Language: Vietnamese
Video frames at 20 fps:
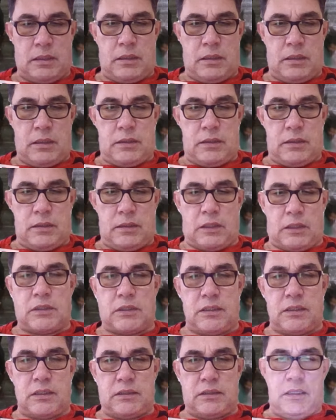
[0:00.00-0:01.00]
Tiểu
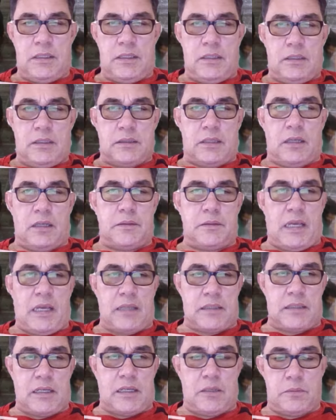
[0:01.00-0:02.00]
thư, thời
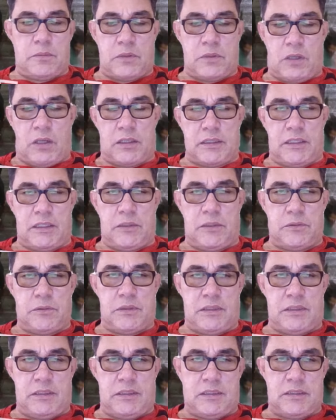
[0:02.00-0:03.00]
gian đã không còn nhiều
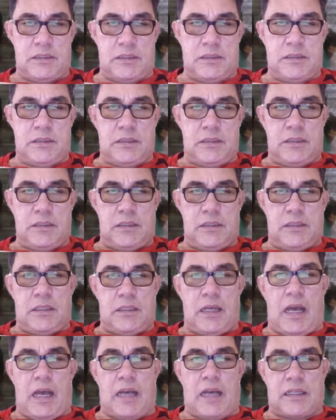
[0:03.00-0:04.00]
nữa.
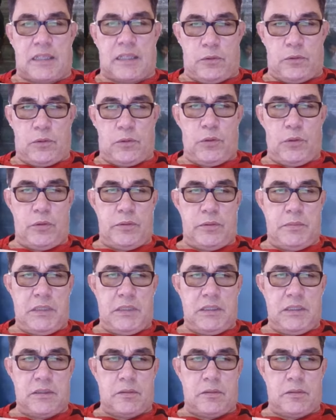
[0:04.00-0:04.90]
A Kiều lui bước.